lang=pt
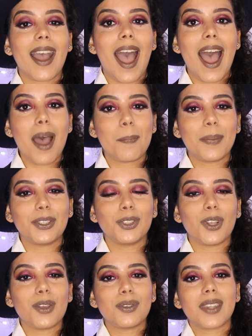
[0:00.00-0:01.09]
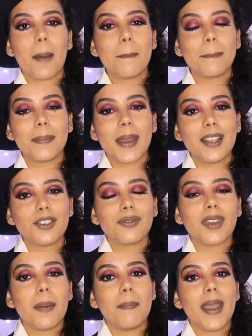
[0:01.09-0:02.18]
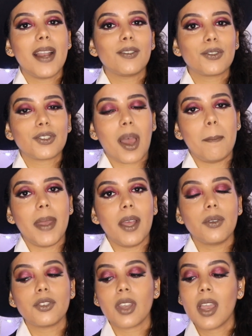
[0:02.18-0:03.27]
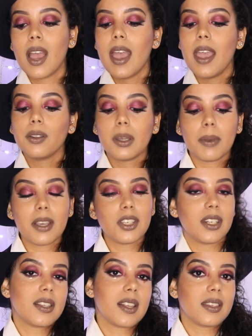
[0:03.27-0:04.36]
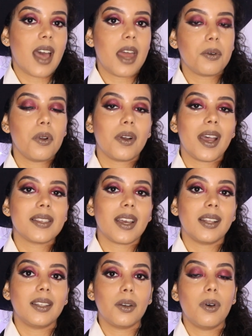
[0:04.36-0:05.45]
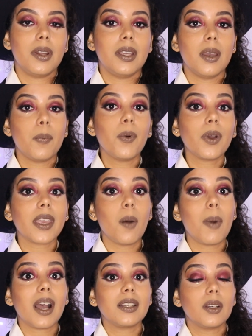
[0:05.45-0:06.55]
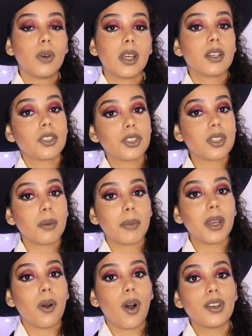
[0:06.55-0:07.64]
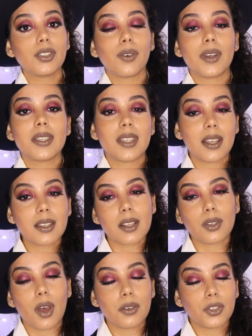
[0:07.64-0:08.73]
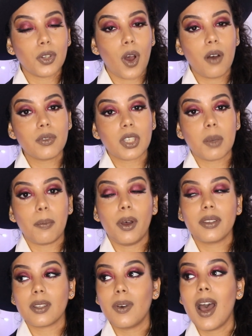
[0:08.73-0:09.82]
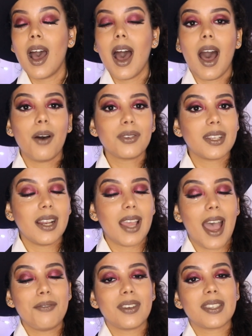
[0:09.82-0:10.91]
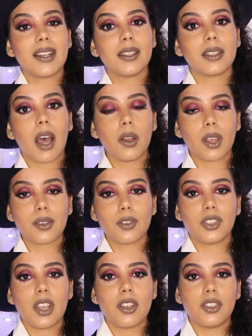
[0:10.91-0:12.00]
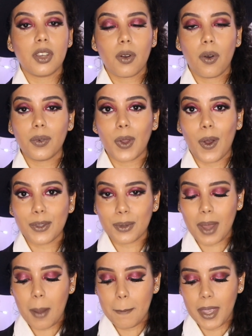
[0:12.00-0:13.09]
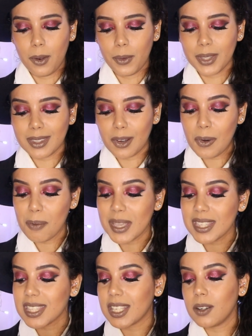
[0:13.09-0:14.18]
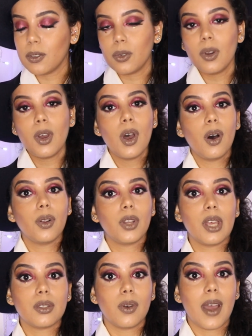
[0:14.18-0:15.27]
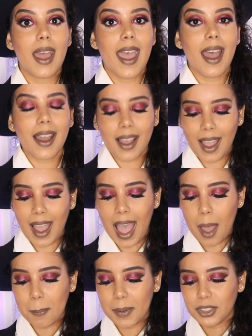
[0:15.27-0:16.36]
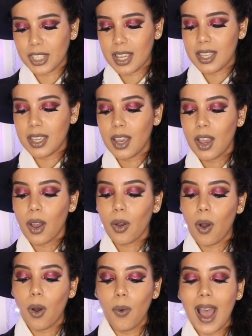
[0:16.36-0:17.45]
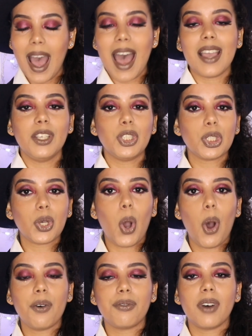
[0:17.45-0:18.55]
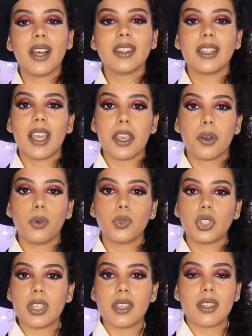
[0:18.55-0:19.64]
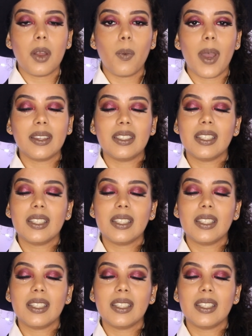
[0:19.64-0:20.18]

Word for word: carpet, nosso tapete tapete vermelho dos cabelos. Eu também achei necessário colocar essa categoria porque é uma categoria que a gente também gosta, conhecer acessórios novos que possam auxiliar e facilitar o nosso dia a dia com o nosso cabelo. Então, começando o nosso hair carpet aí com a escova Tangle Teaser Wet